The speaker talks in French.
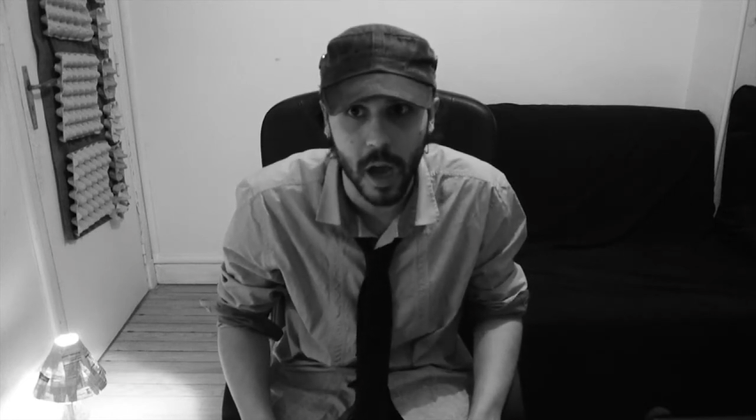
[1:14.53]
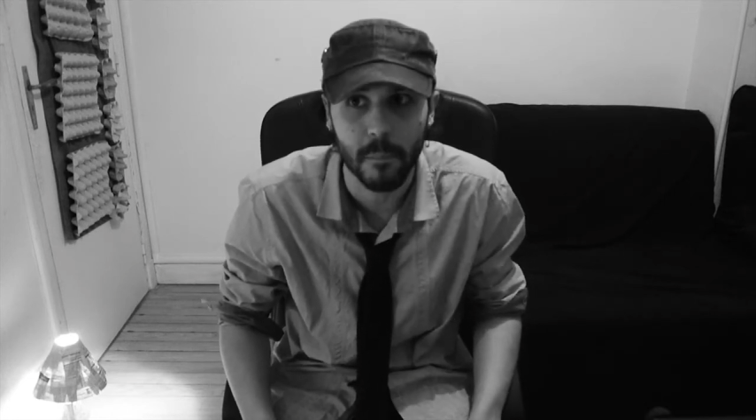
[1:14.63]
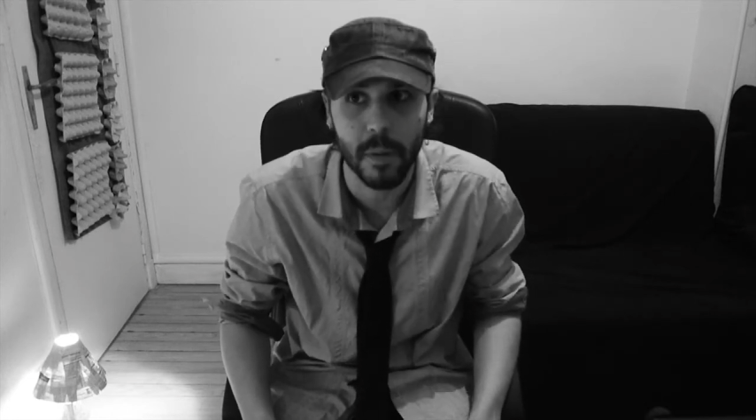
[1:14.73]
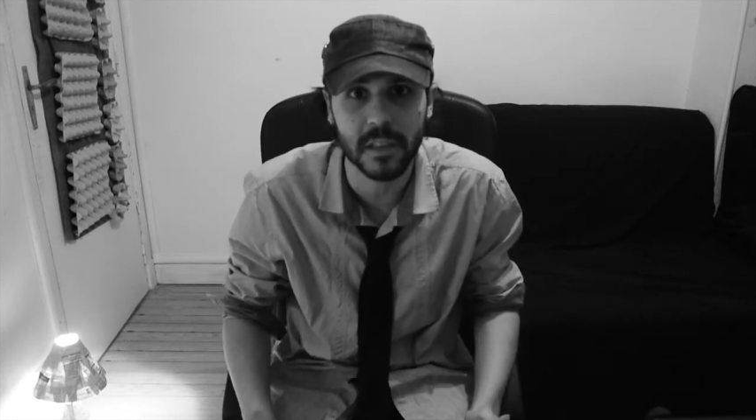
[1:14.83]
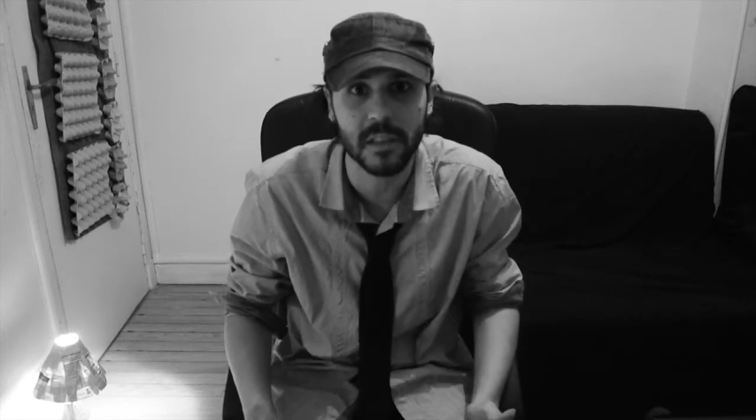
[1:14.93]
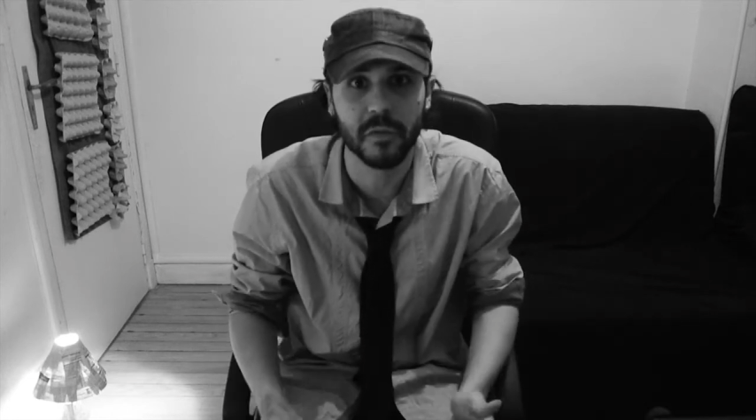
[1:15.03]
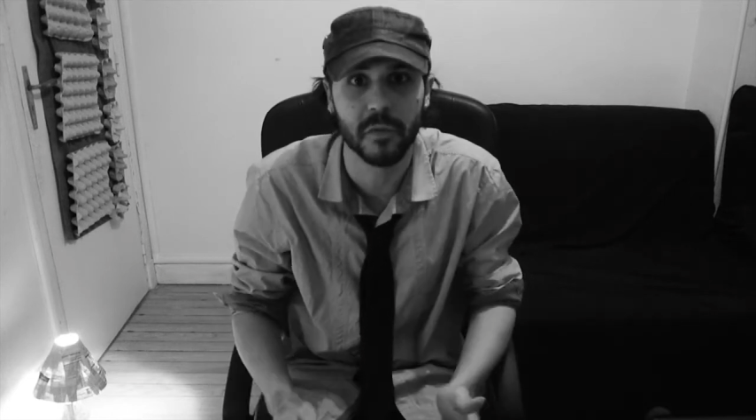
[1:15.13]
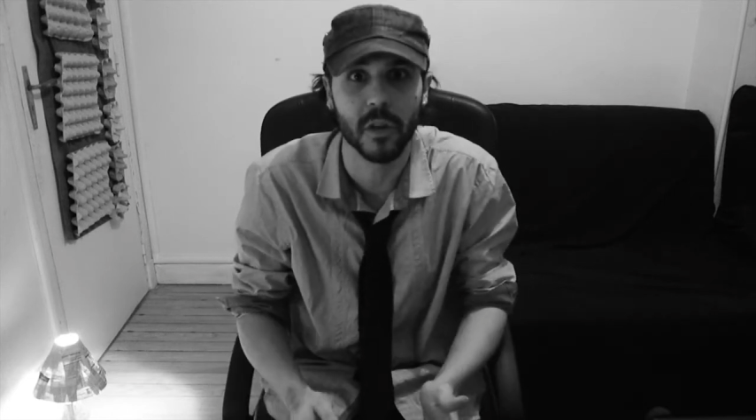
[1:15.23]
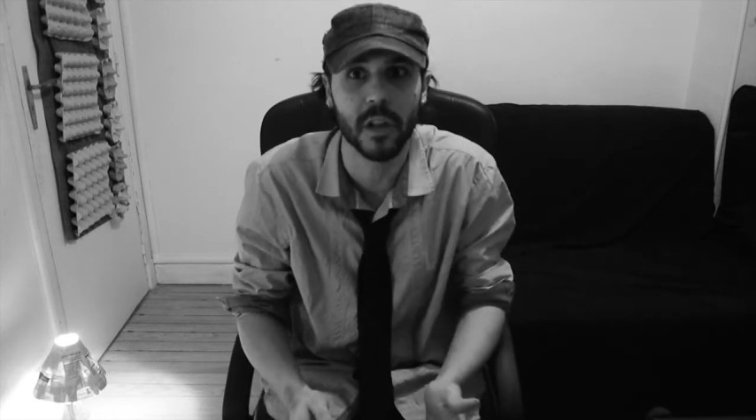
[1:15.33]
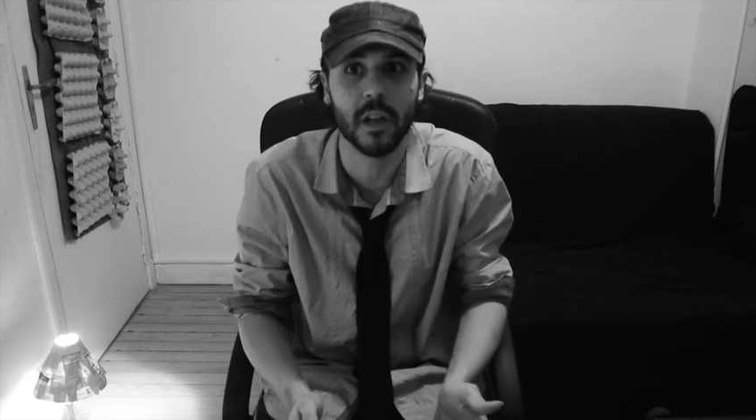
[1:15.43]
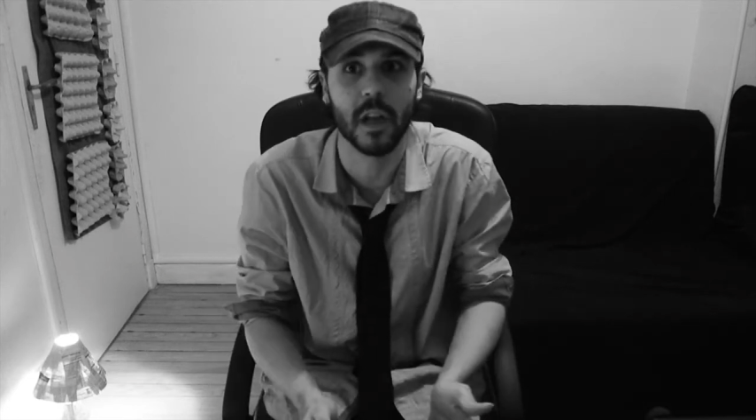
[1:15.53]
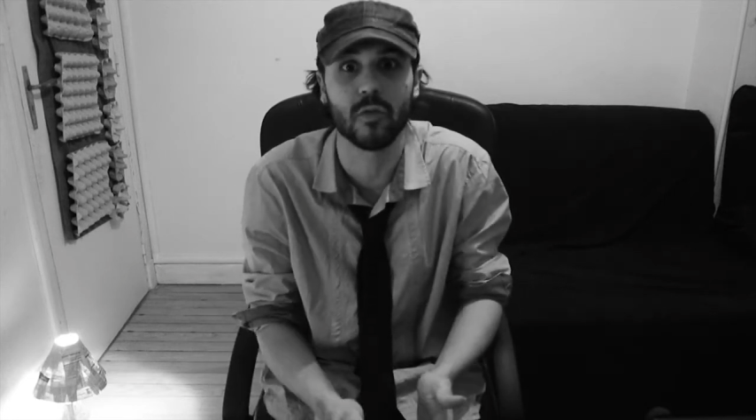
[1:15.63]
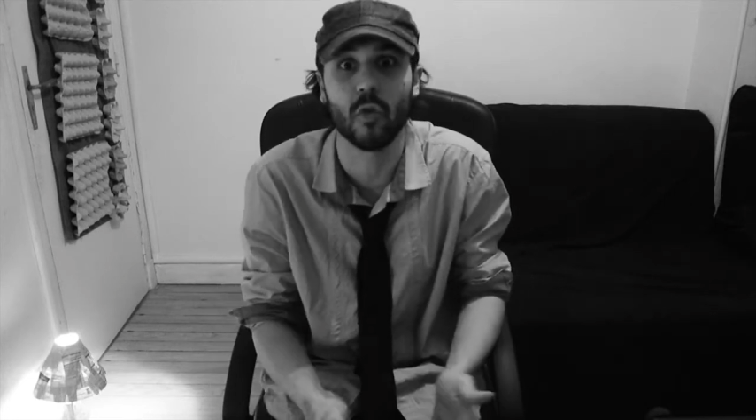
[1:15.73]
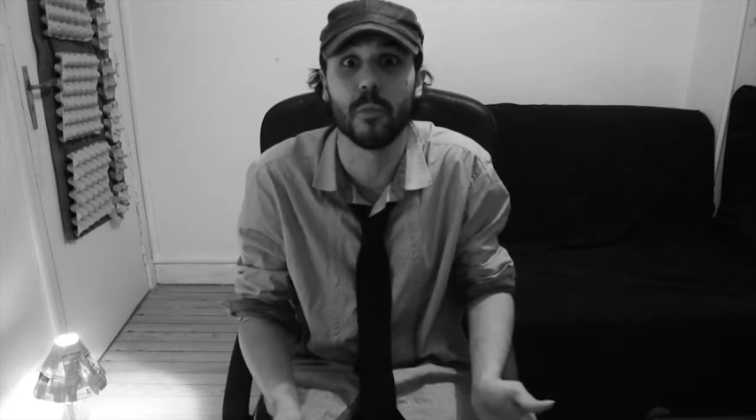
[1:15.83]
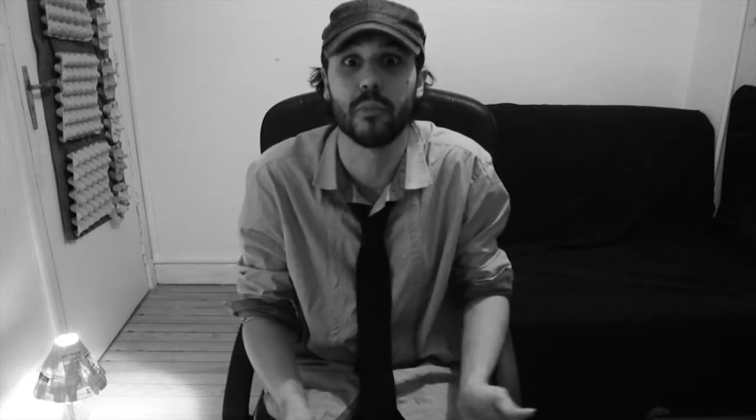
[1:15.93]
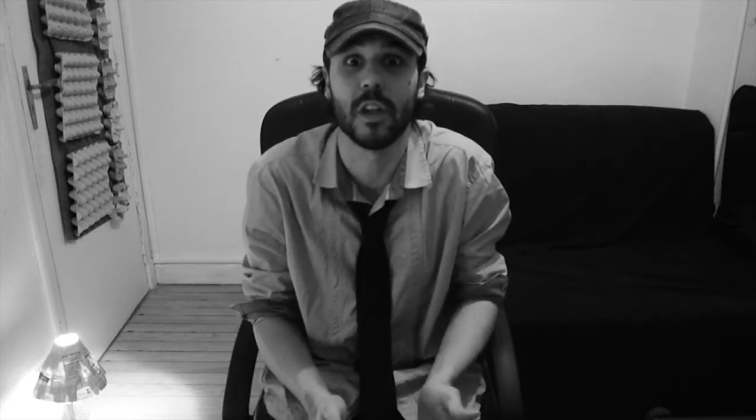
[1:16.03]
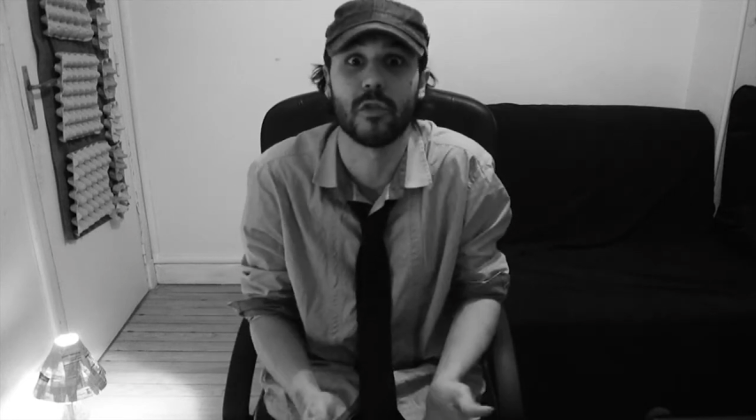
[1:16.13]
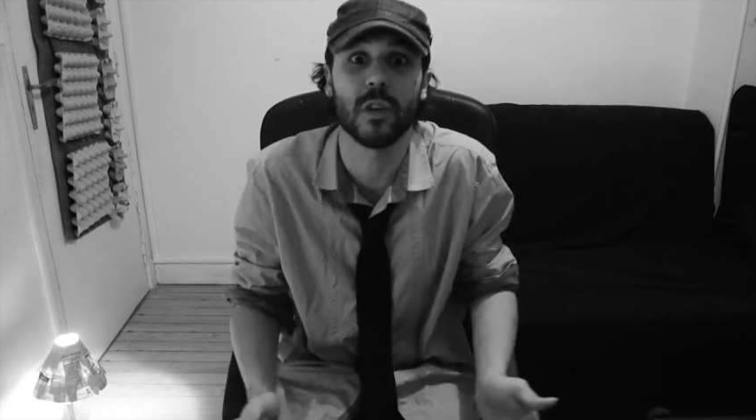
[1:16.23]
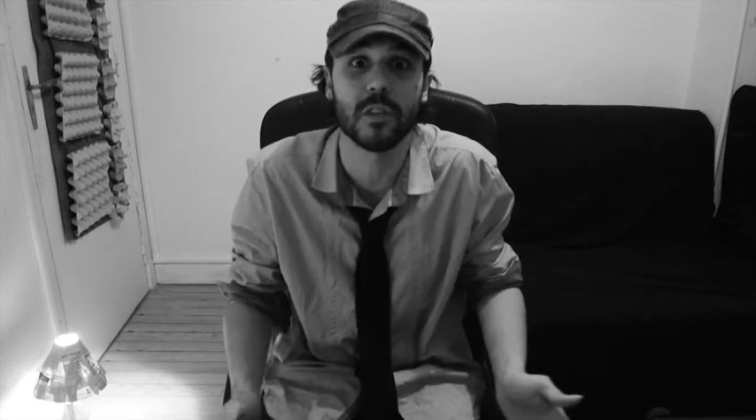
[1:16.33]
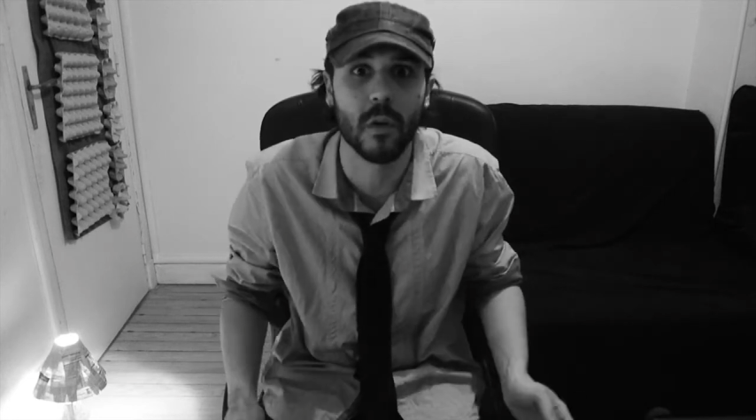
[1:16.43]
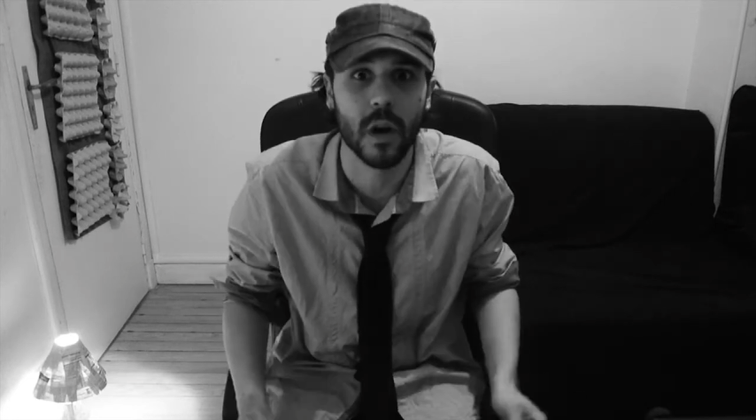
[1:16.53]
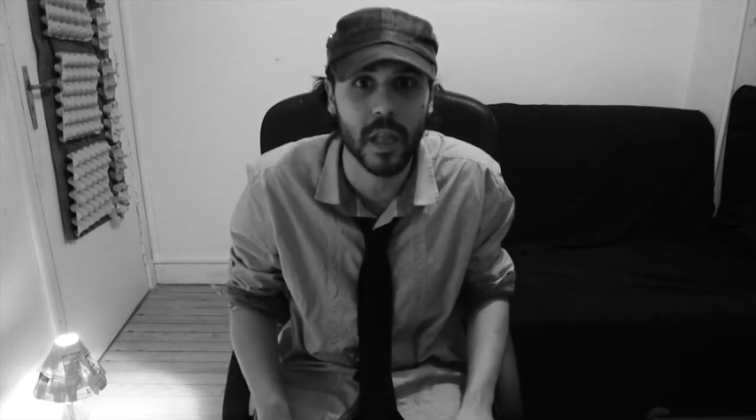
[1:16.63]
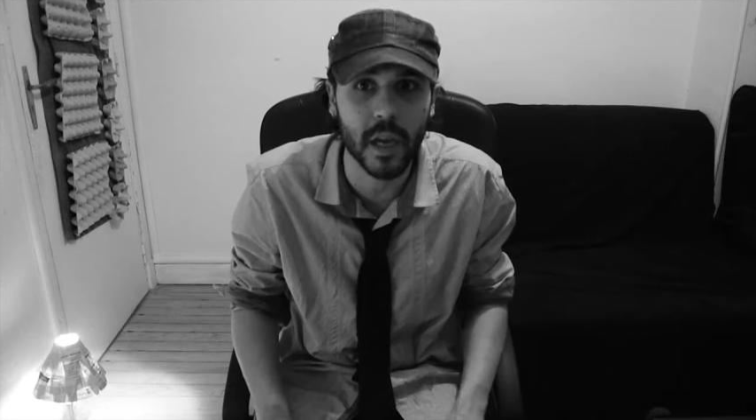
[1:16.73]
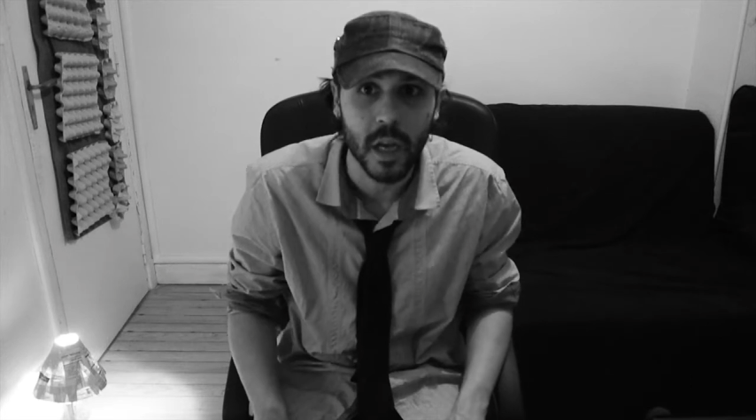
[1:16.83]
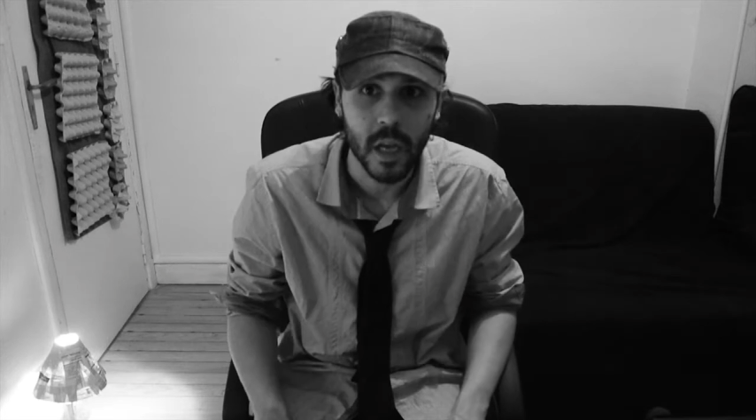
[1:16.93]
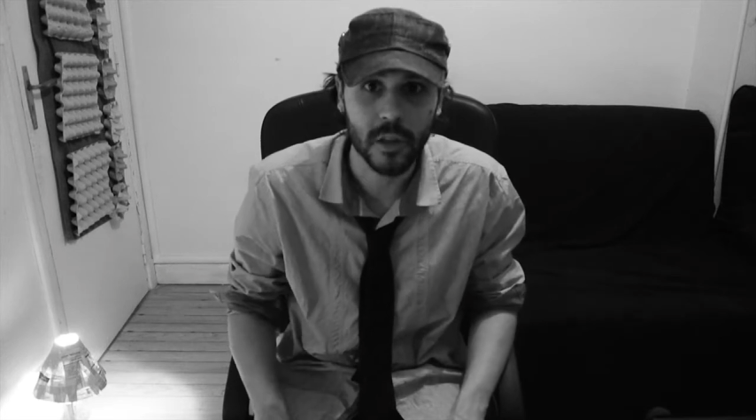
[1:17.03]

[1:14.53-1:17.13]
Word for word: à batifoler la trompe ou la toison à l'air